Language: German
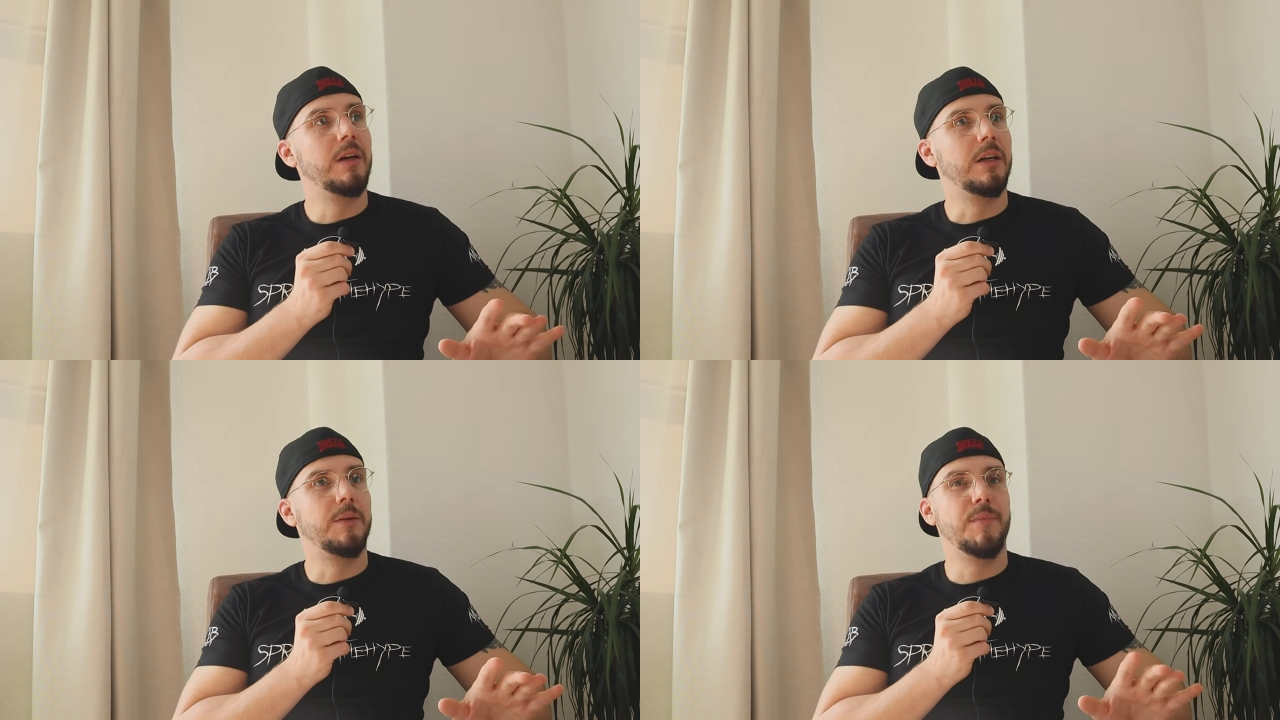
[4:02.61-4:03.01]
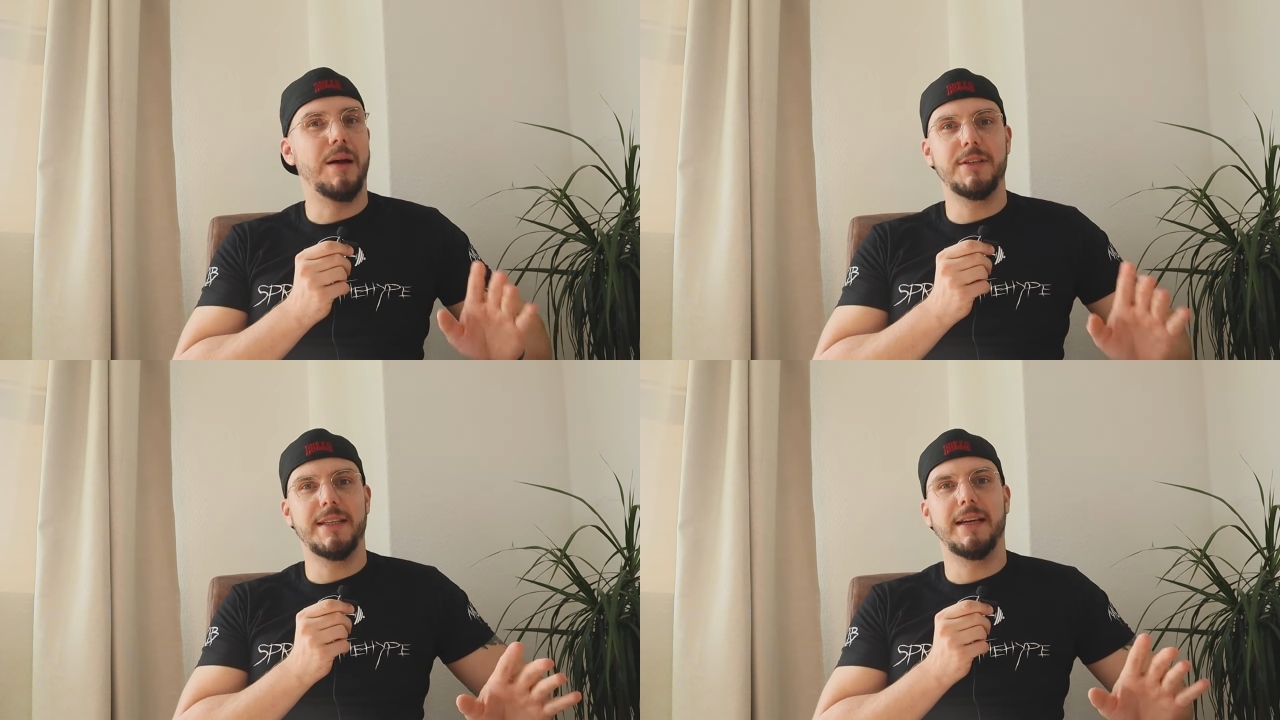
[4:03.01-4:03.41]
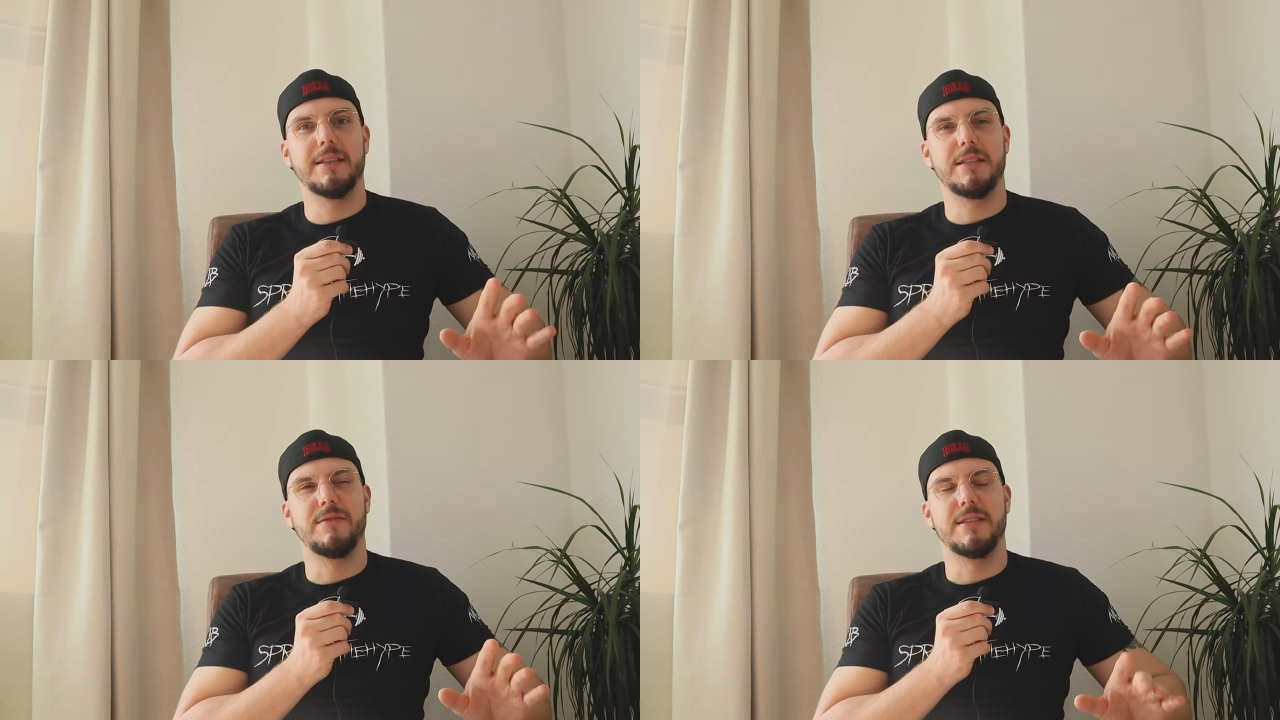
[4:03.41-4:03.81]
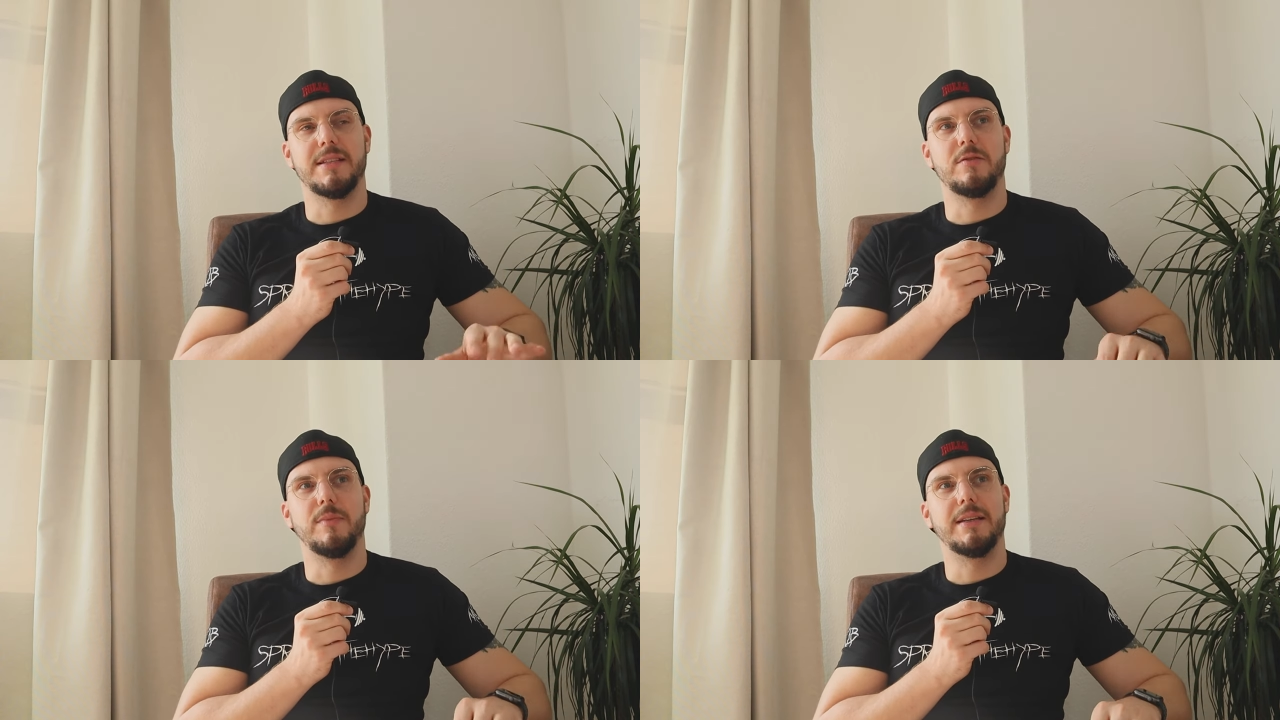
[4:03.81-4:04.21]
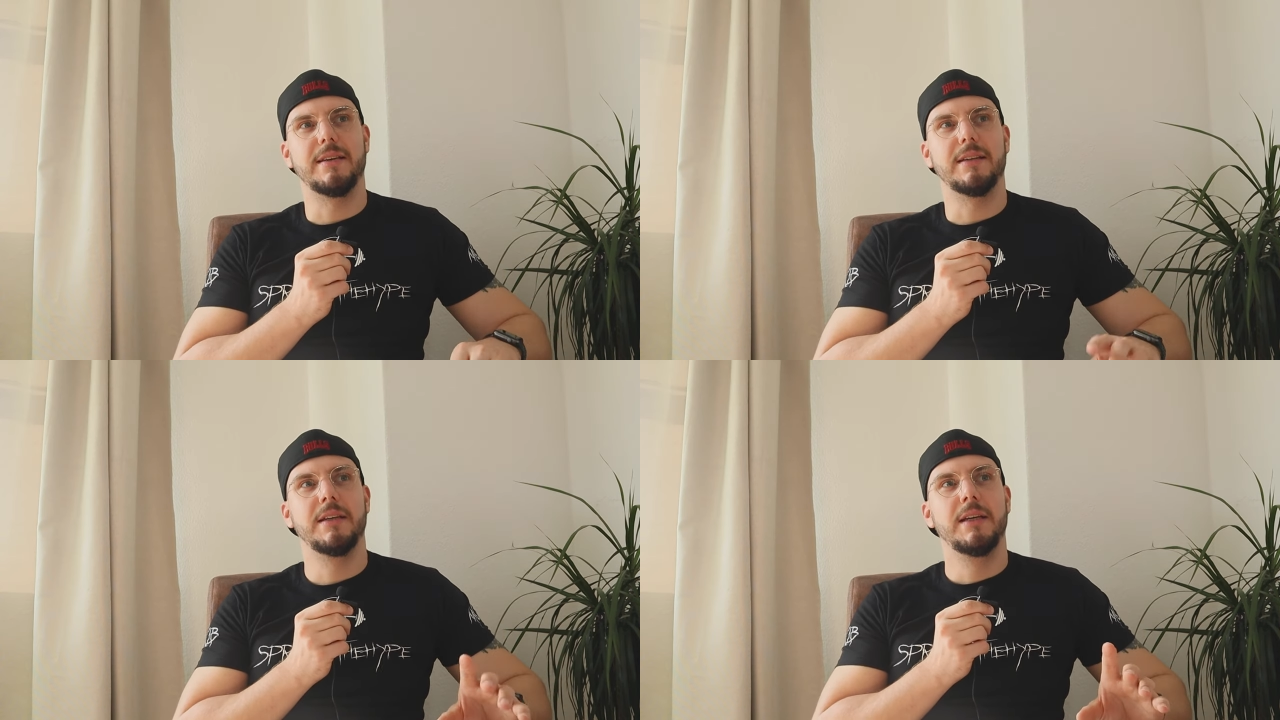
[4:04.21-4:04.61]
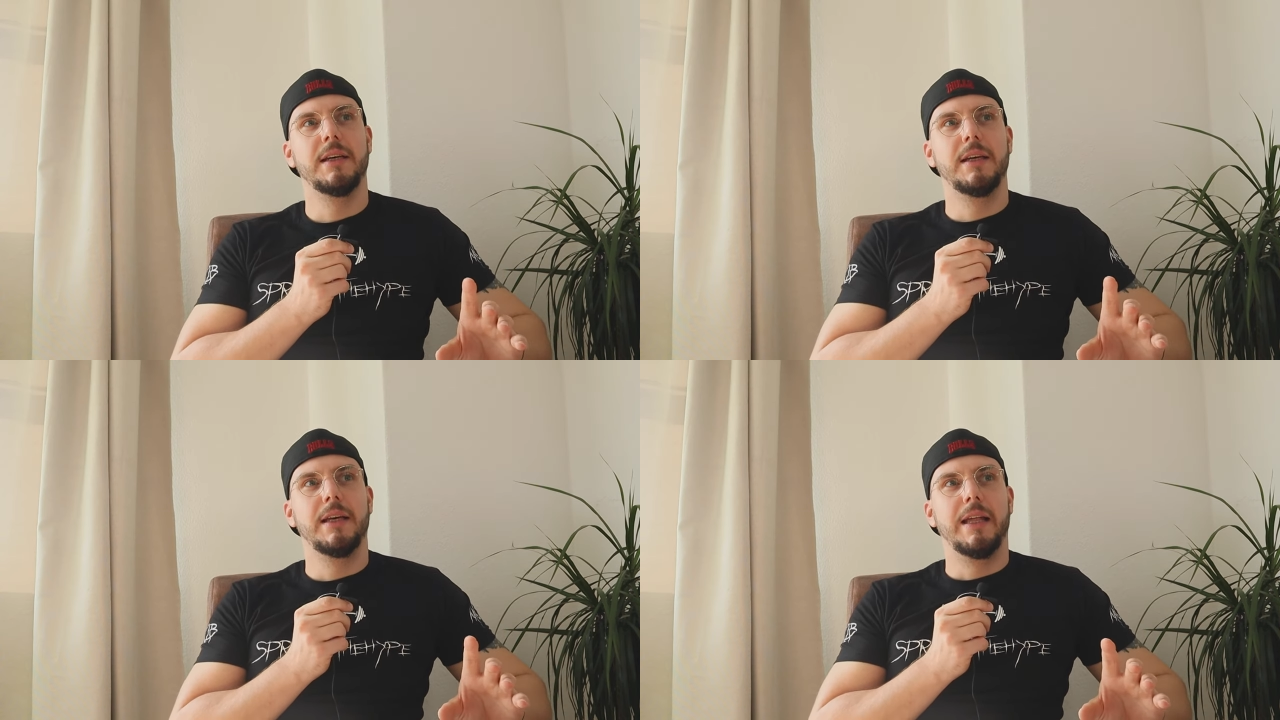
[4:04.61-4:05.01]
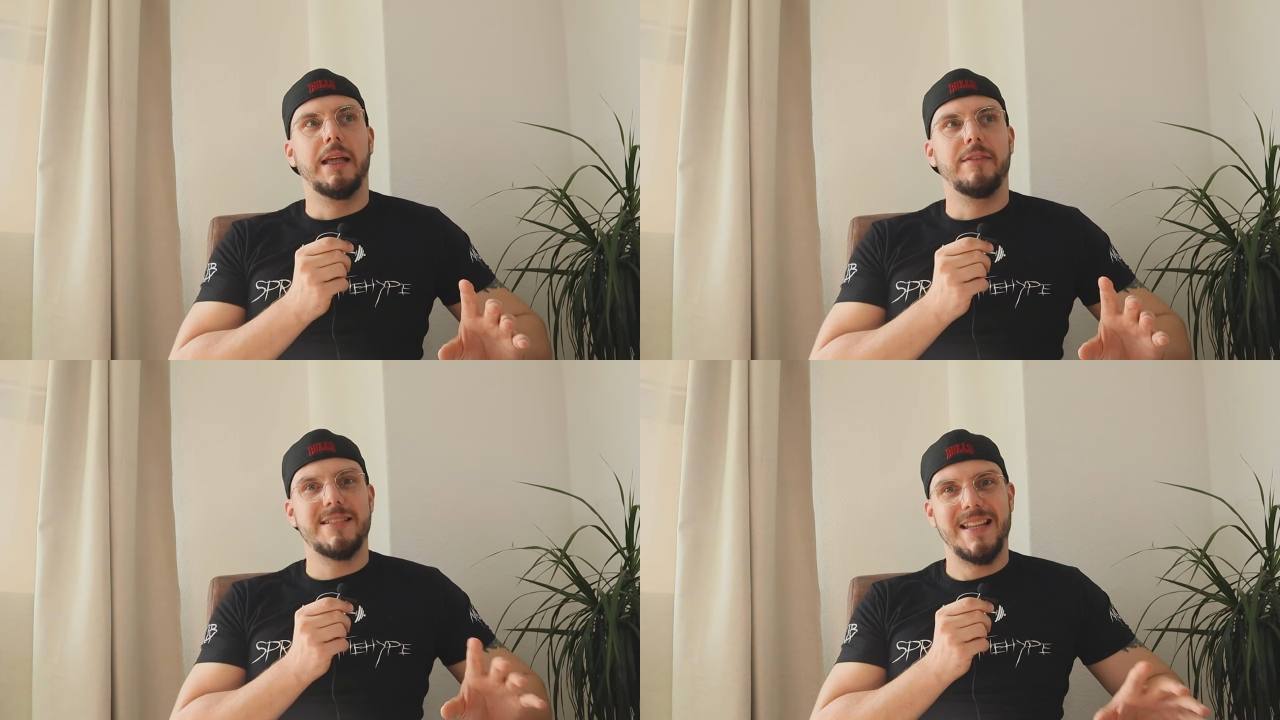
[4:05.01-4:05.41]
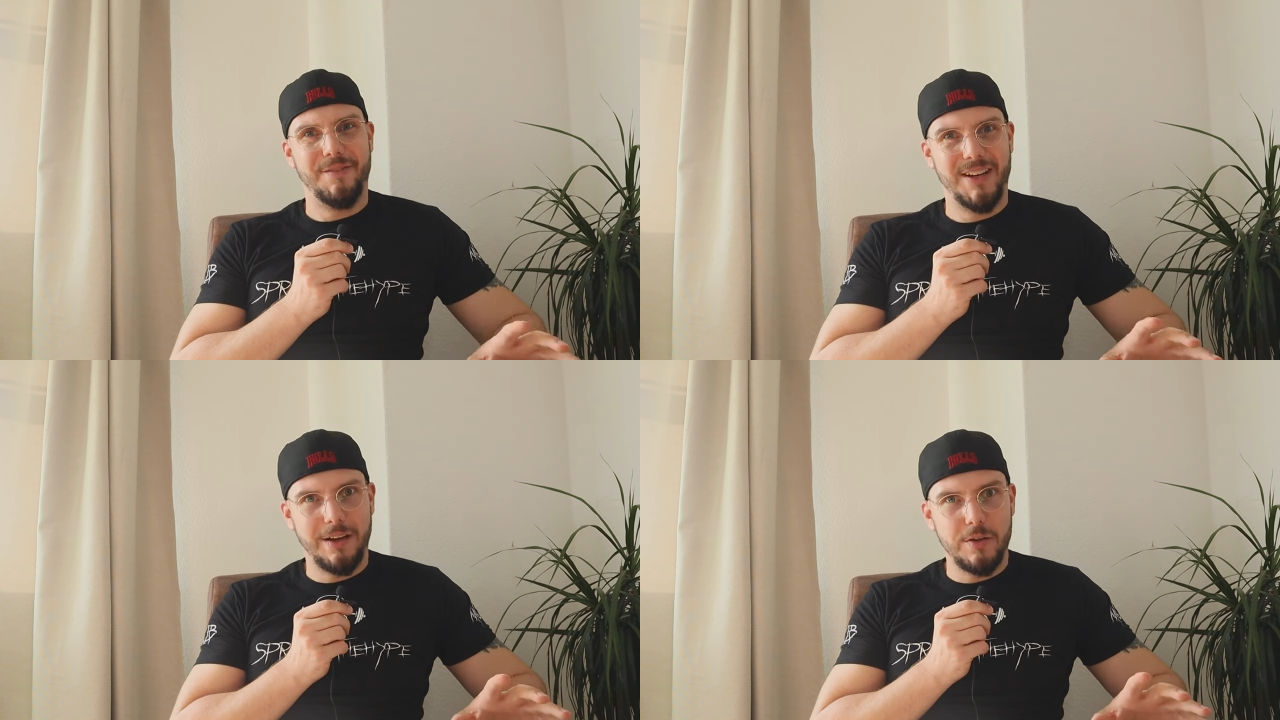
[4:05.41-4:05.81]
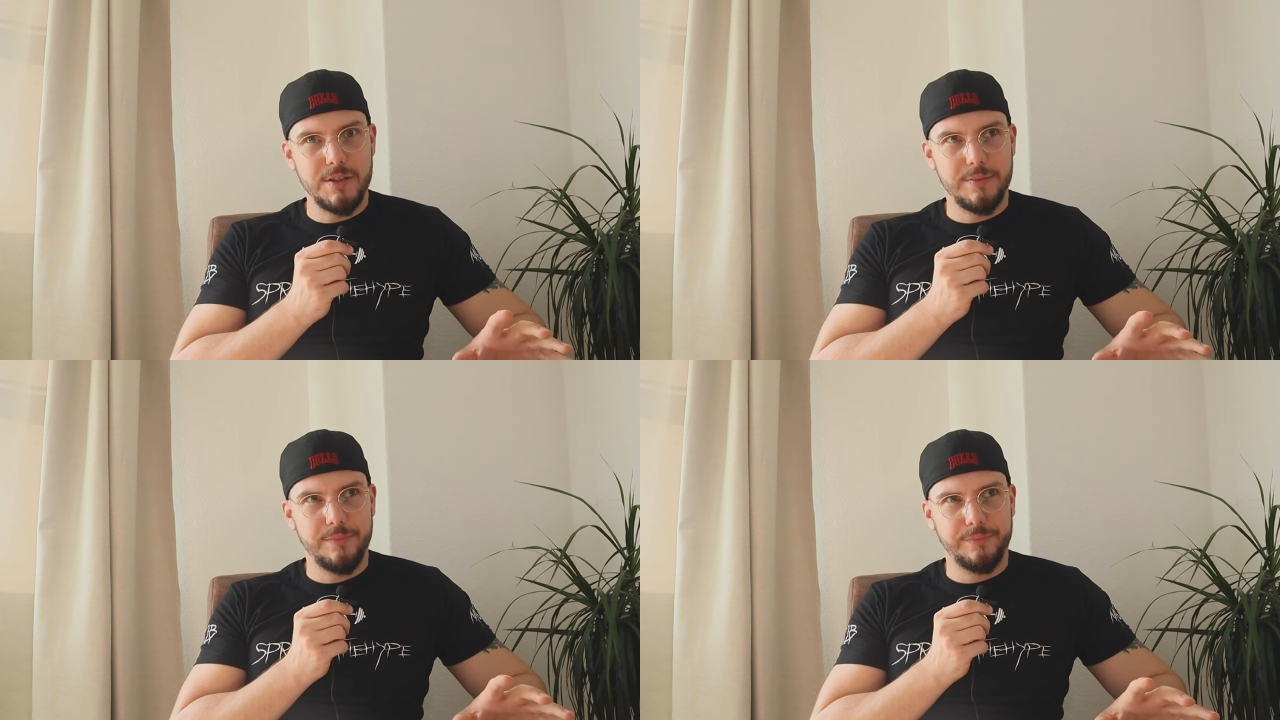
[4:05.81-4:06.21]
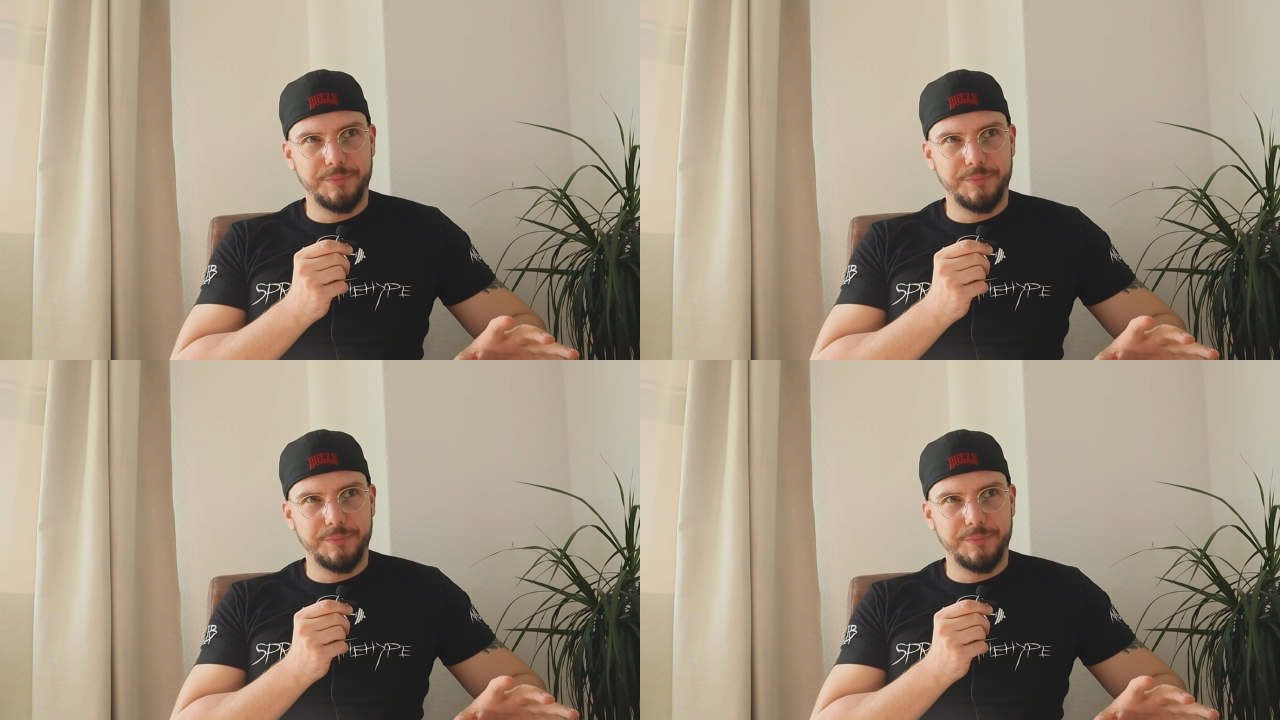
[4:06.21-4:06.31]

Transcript: Ähm, aber ich denke, dass das was dazu beiträgt. Was lernen wir daraus?